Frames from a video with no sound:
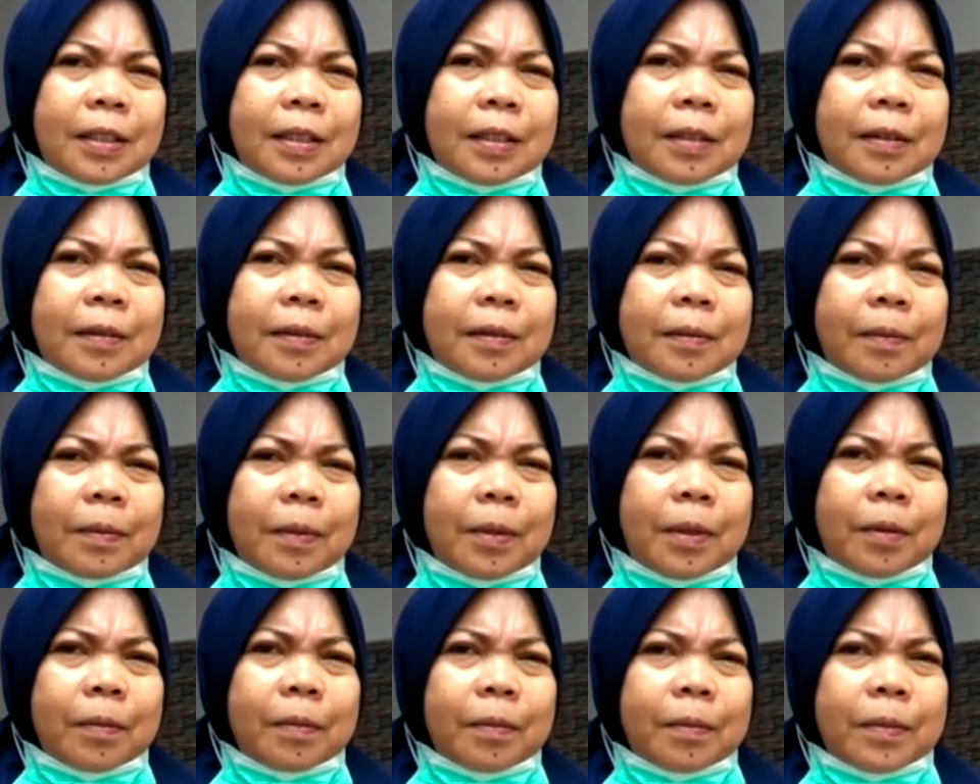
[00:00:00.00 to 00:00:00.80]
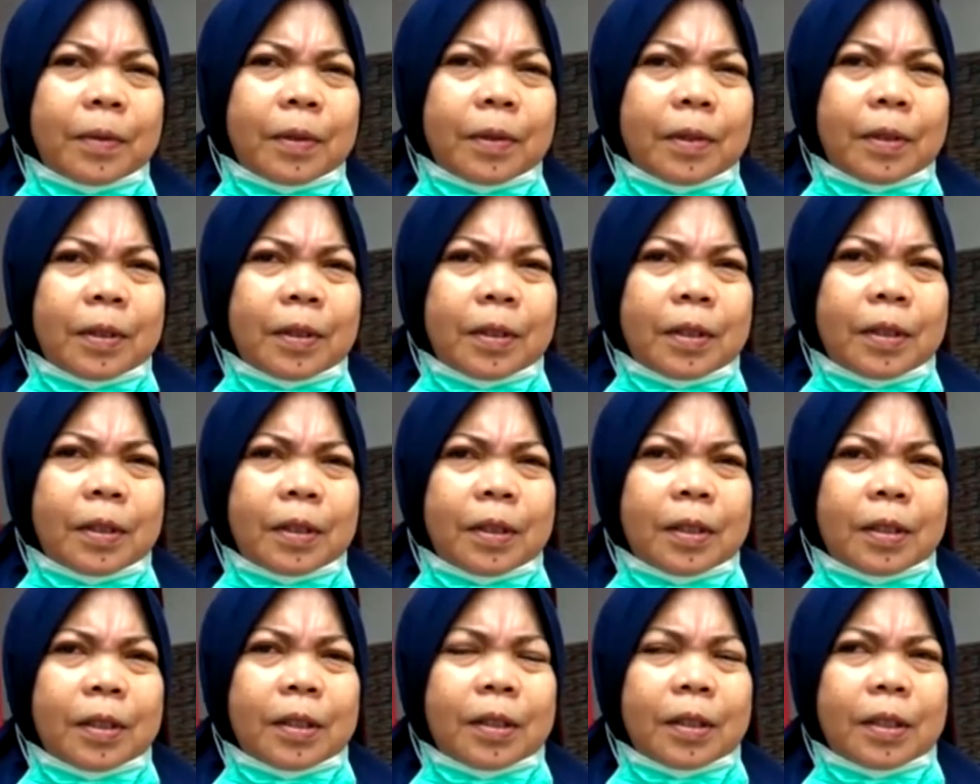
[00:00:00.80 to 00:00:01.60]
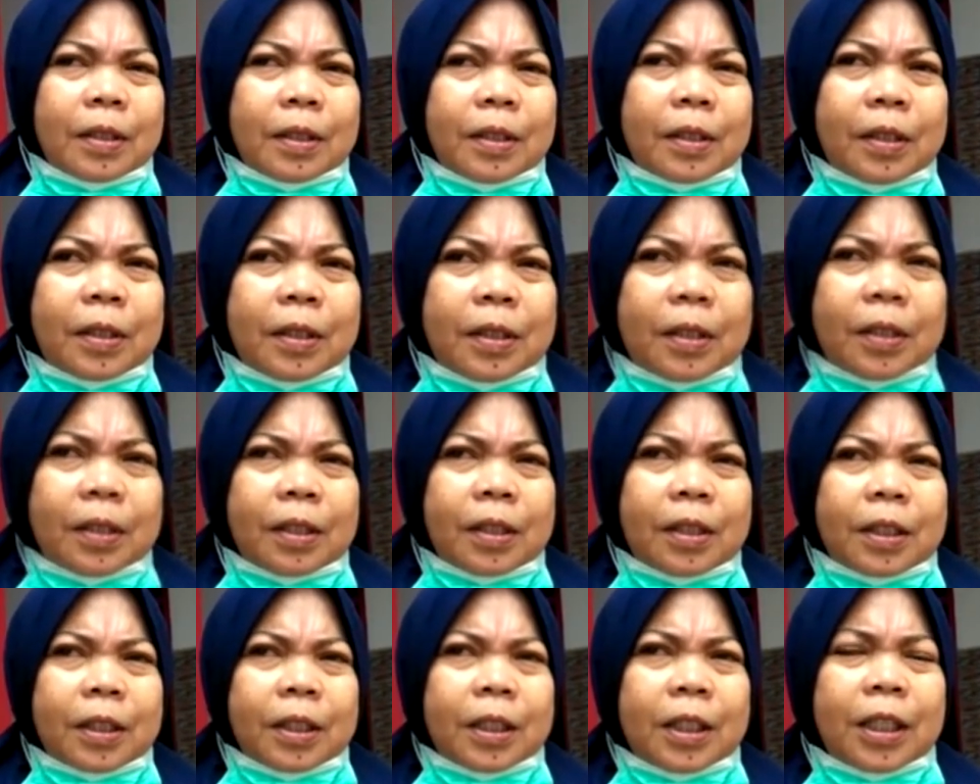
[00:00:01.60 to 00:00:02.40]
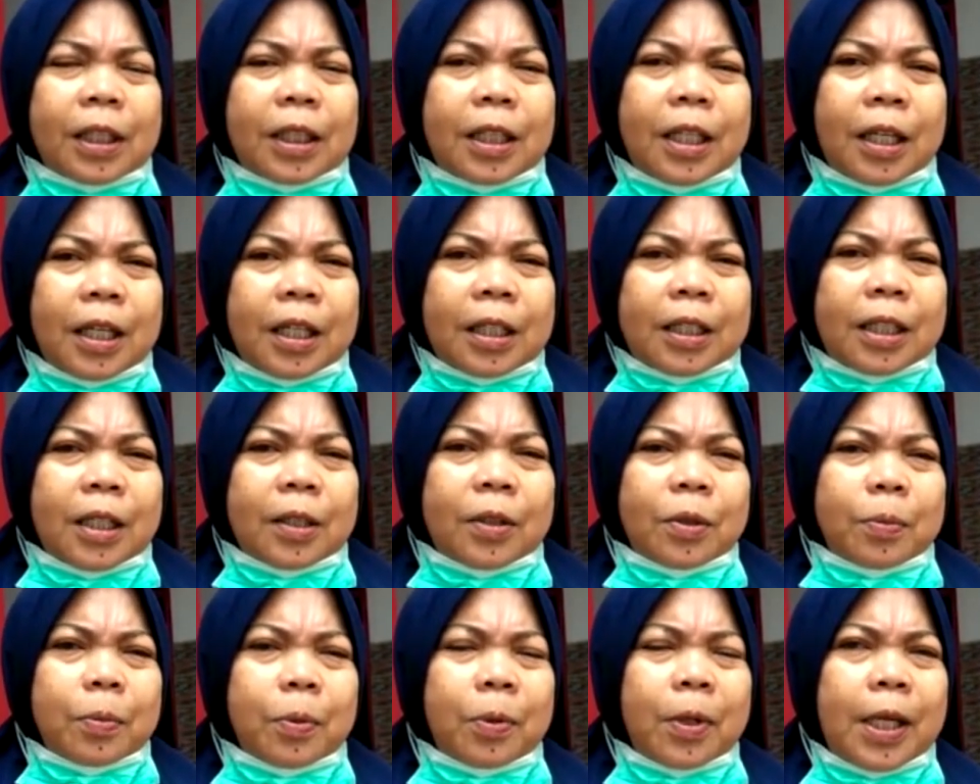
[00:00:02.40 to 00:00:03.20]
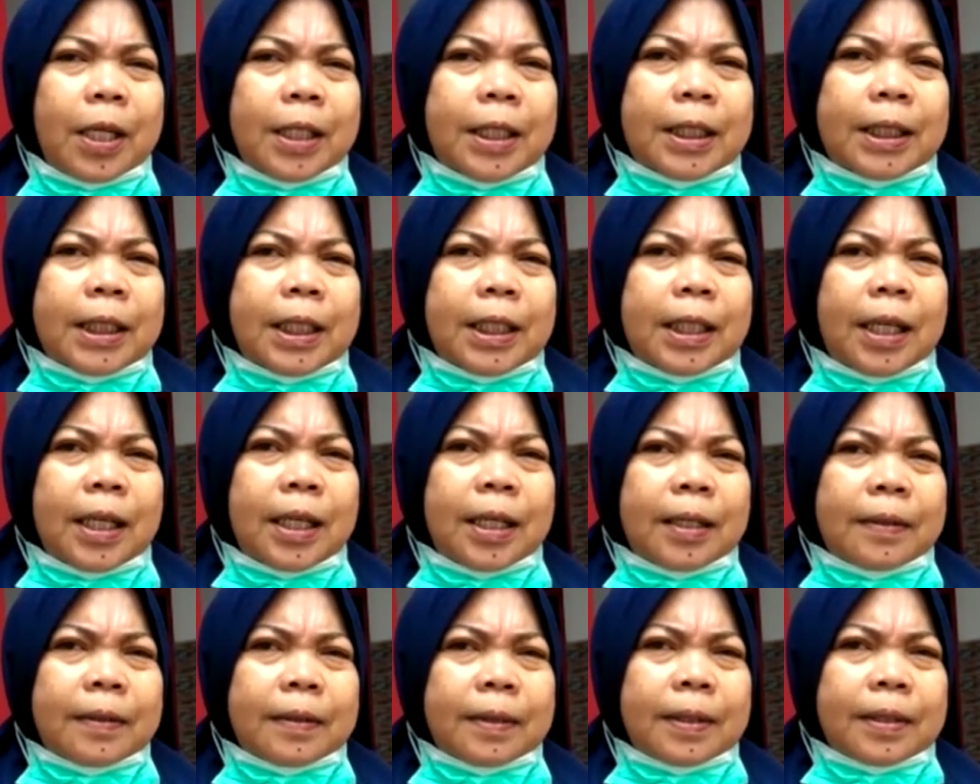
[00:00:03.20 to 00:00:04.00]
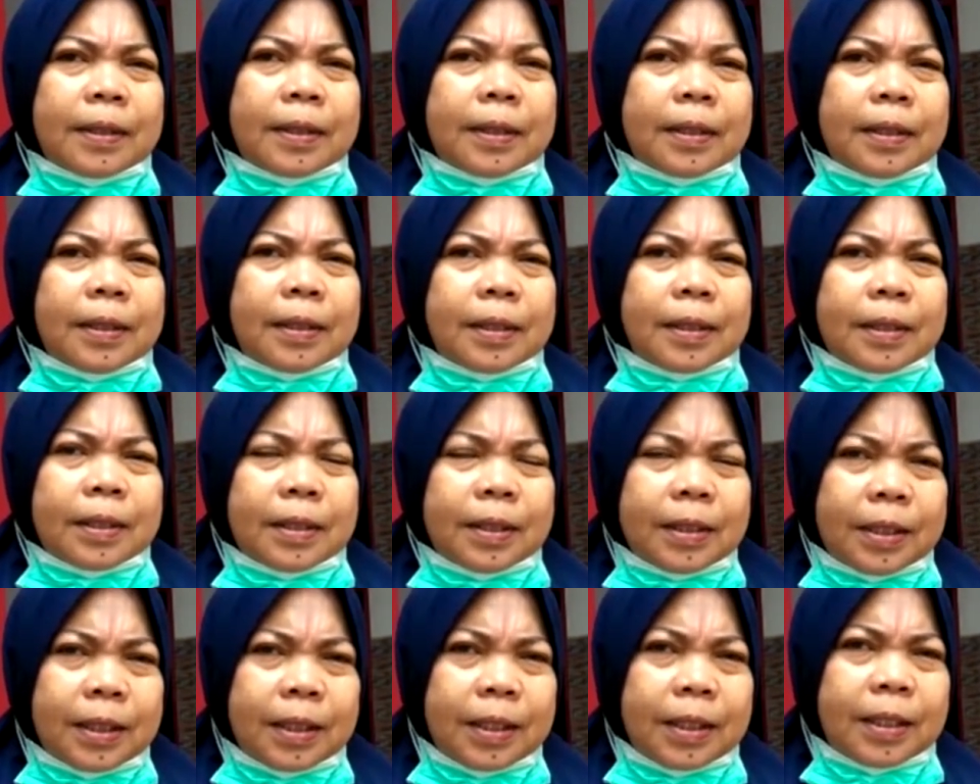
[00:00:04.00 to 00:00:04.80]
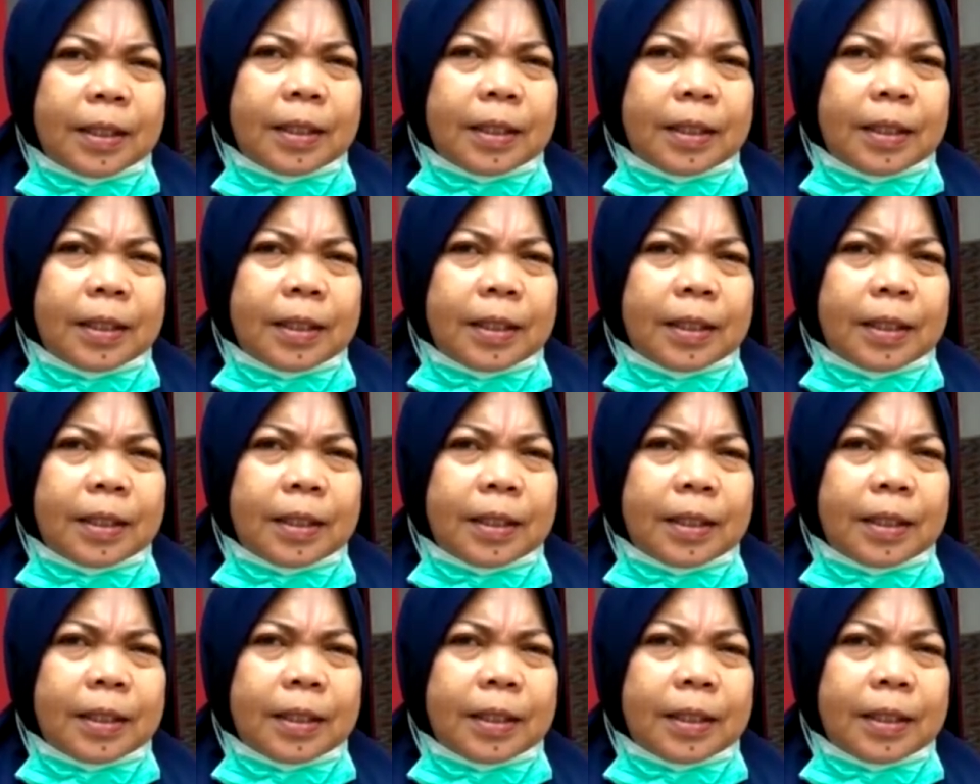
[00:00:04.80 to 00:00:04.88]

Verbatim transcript: berapa lama sudah yang dibangun sekitar satu bulan setengah satu bulan setengah ya